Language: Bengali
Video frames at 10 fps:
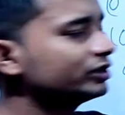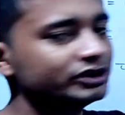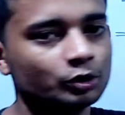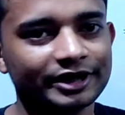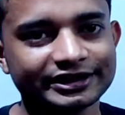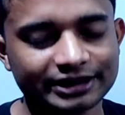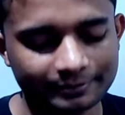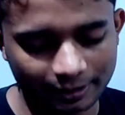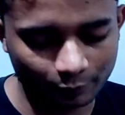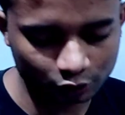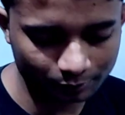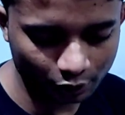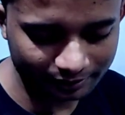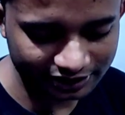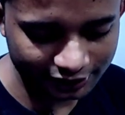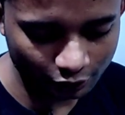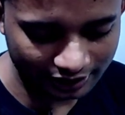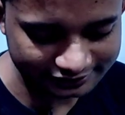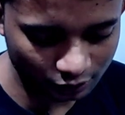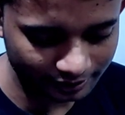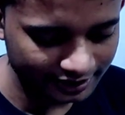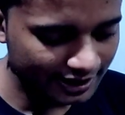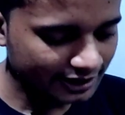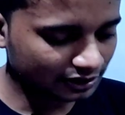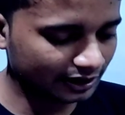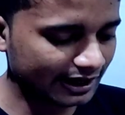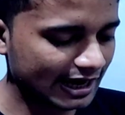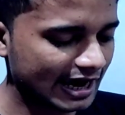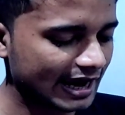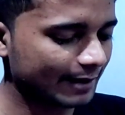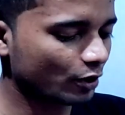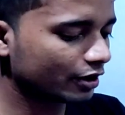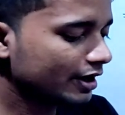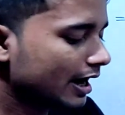মধ্যে জিরো বেরিয়ে গেছে মানে প্রথমটাই আমাদের নিম্ন আনসার হবে তাহলে এ এবং